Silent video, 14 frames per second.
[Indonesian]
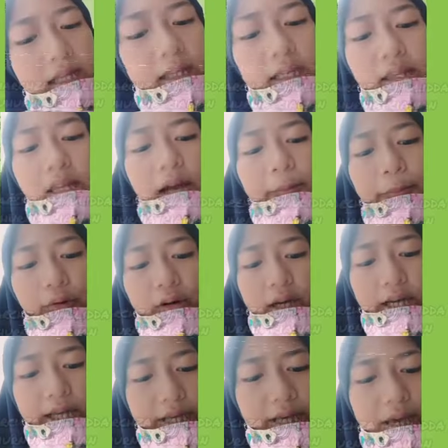tidak
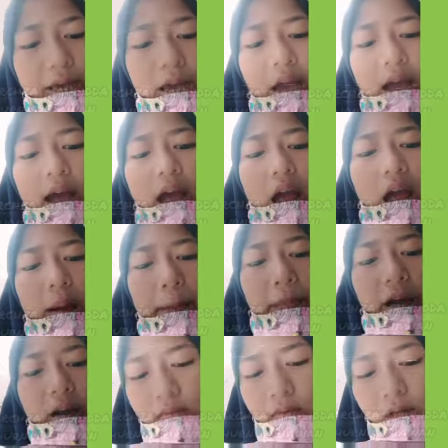boleh
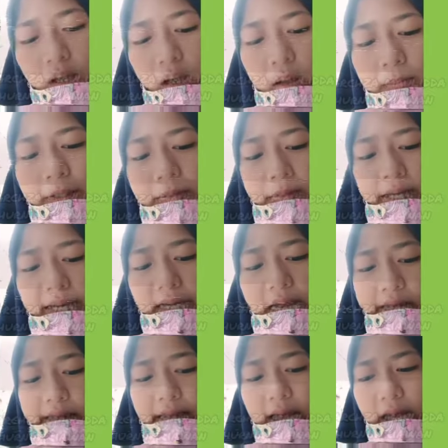
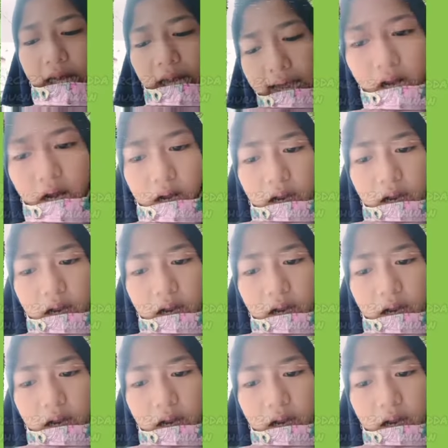memegang tangan